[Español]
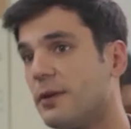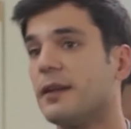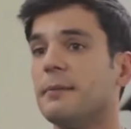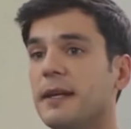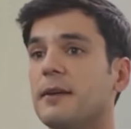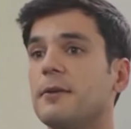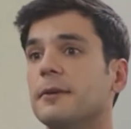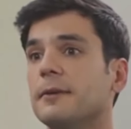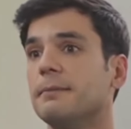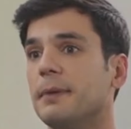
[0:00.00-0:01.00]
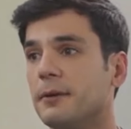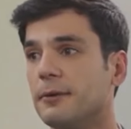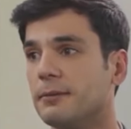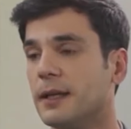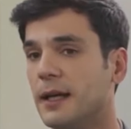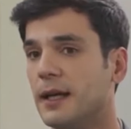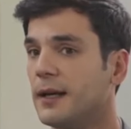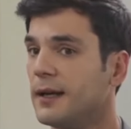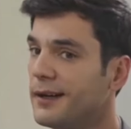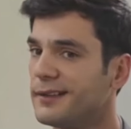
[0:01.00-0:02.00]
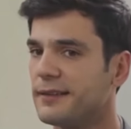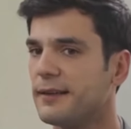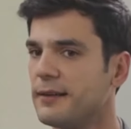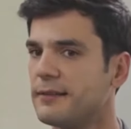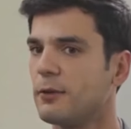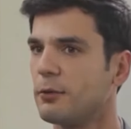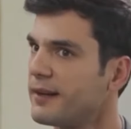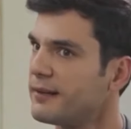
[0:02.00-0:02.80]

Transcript: Ciudad de México. Pero antes de él están los